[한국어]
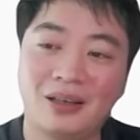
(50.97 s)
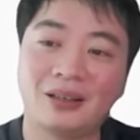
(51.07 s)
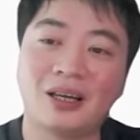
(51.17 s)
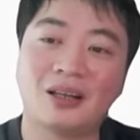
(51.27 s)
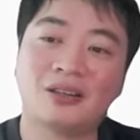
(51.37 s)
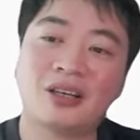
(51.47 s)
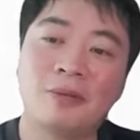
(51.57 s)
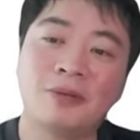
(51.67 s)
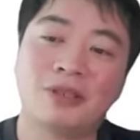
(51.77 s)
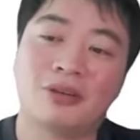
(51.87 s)
일단
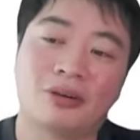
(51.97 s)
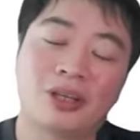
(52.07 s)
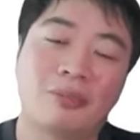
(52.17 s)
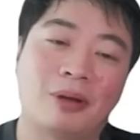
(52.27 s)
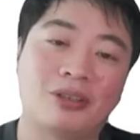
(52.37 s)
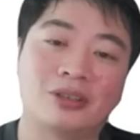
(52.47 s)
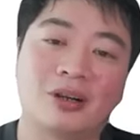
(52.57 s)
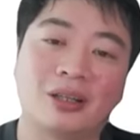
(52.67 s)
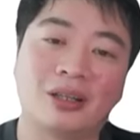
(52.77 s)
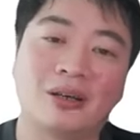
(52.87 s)
특가 PC는 어떻게 만들어질
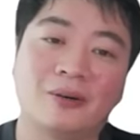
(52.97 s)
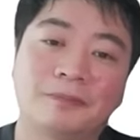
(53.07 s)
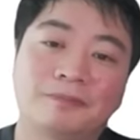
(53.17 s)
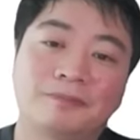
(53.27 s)
것 같아요?